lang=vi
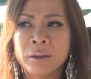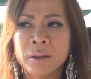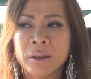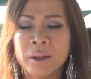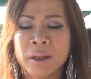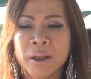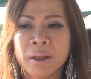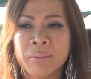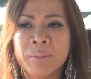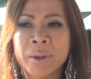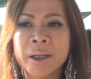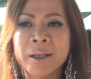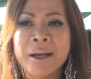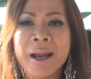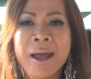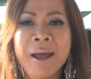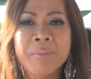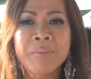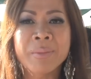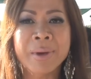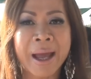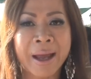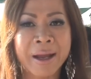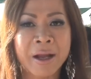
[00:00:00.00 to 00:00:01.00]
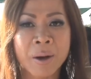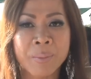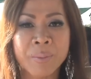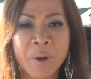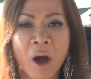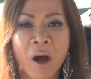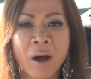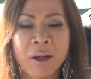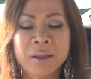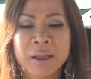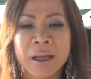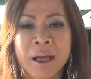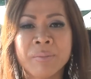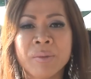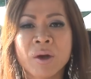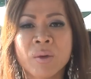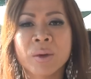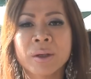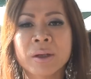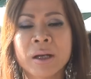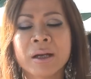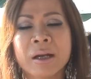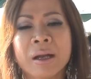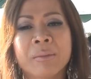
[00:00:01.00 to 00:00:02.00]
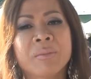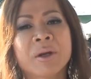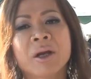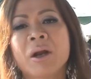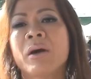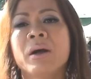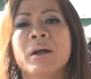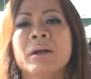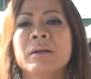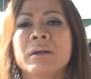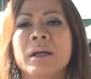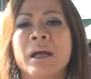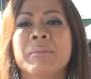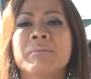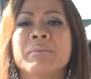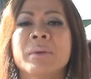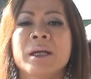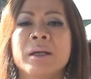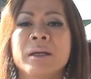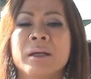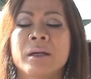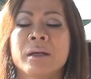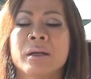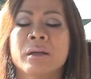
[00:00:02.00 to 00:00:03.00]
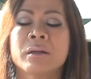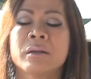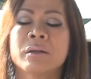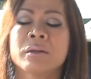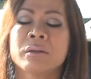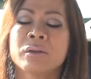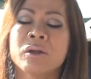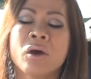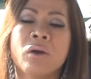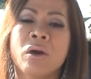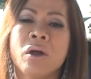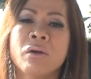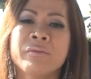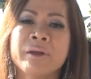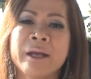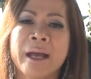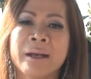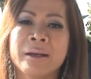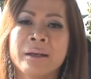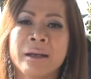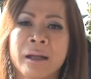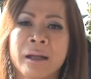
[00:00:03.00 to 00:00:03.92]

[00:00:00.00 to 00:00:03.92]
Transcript: thì mới đêm ngày hôm đó thì em mới quyết định em mới nói em mới thối lời với anh